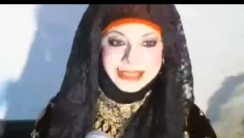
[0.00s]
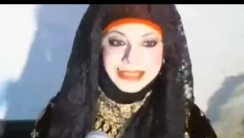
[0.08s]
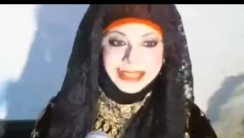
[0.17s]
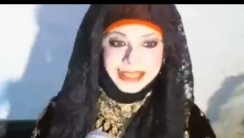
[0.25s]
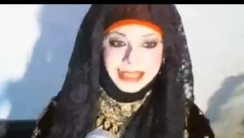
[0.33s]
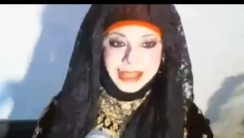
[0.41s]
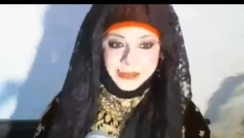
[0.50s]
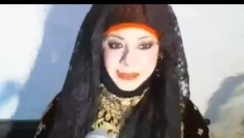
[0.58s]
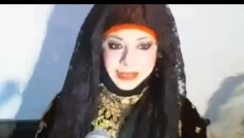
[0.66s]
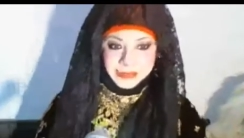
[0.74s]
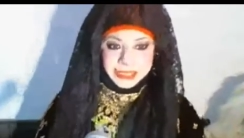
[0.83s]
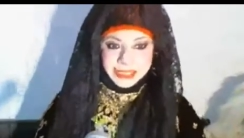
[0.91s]
लेकिन अभी
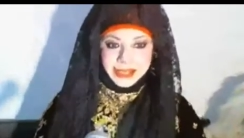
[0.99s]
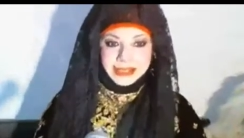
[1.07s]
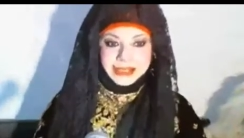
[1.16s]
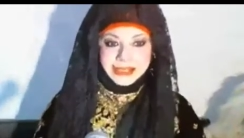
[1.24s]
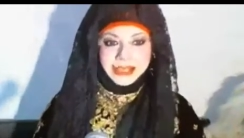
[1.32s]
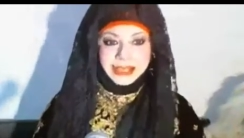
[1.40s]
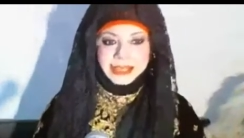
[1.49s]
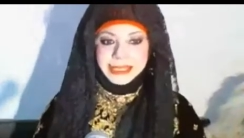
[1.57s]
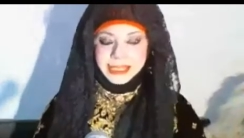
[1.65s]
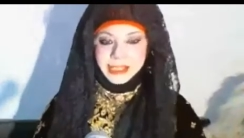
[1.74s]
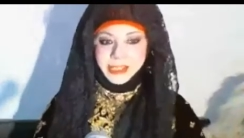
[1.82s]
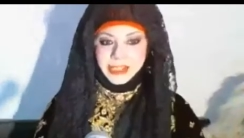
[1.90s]
हमने क्या करना है
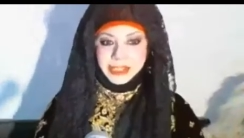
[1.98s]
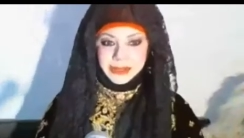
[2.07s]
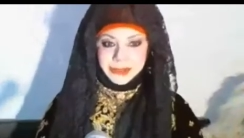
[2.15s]
कि जी